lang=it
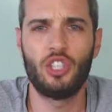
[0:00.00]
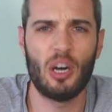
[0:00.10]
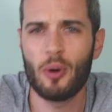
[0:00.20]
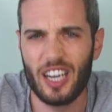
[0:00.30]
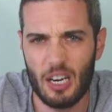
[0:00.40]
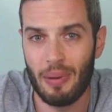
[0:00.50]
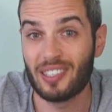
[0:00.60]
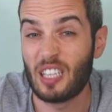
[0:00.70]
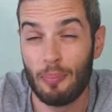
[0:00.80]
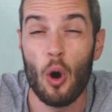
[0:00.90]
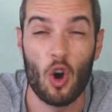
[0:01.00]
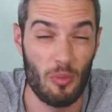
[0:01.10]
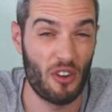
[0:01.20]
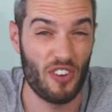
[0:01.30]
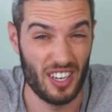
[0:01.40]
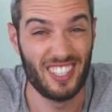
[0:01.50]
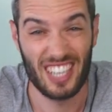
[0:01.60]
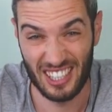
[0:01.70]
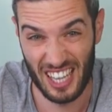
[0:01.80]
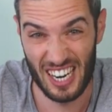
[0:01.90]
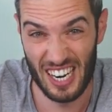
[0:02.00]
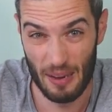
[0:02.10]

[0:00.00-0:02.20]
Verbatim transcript: Diciamo che gli basta poco per fargli scattare